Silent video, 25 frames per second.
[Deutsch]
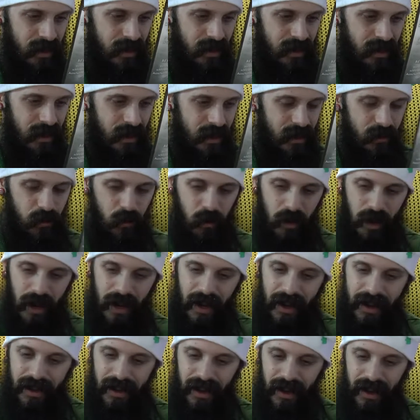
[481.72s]
Da ist wohl
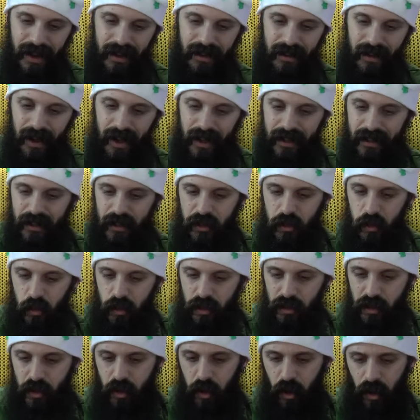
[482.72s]
ein, ein
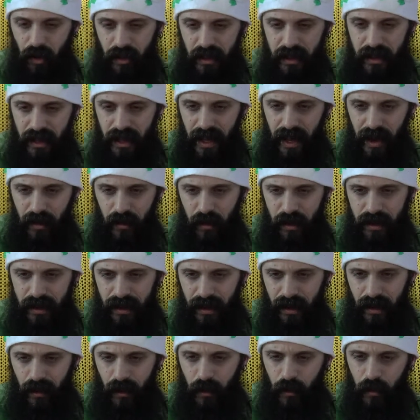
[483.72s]
Aktionscode hier irgendwo
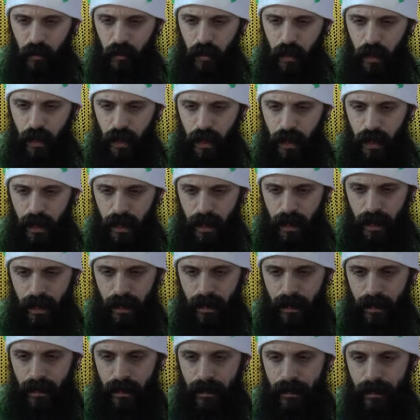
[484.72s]
drauf.
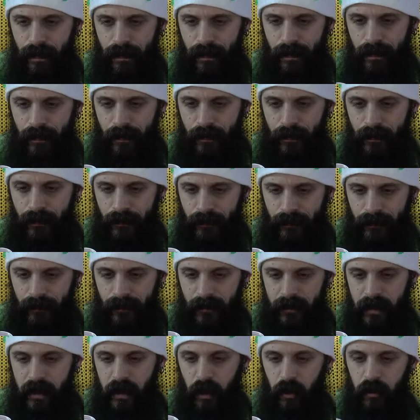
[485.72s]
Hm, da
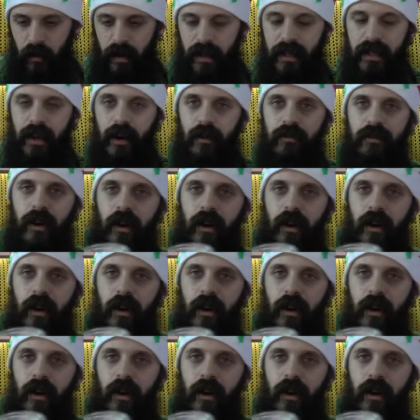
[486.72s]
steht auch nochmal hier auf,